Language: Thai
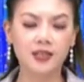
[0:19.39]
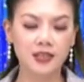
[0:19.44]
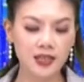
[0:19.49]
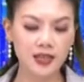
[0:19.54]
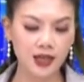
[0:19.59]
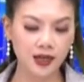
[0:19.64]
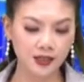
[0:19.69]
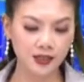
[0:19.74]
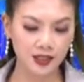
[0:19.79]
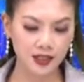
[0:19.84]
เสี่
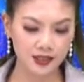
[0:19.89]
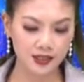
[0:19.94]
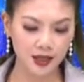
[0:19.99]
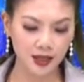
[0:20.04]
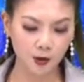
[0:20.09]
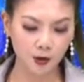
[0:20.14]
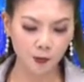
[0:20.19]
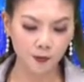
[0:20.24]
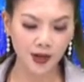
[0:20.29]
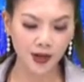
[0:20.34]
ยงที่จะ
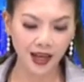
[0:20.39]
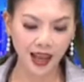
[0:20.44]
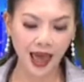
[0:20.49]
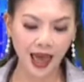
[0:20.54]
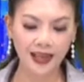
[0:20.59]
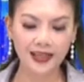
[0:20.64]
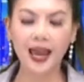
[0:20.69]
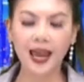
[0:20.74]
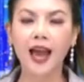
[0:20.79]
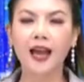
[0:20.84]
ล้มละลา
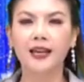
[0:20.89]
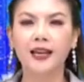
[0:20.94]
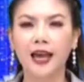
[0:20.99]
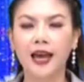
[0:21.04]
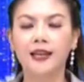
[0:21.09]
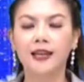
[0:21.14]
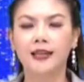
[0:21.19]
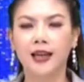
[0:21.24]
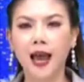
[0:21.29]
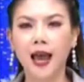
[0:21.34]
ยทาง
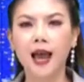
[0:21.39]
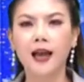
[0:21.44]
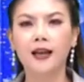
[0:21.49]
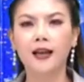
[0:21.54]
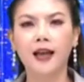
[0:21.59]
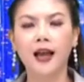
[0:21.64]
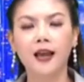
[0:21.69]
การคลัง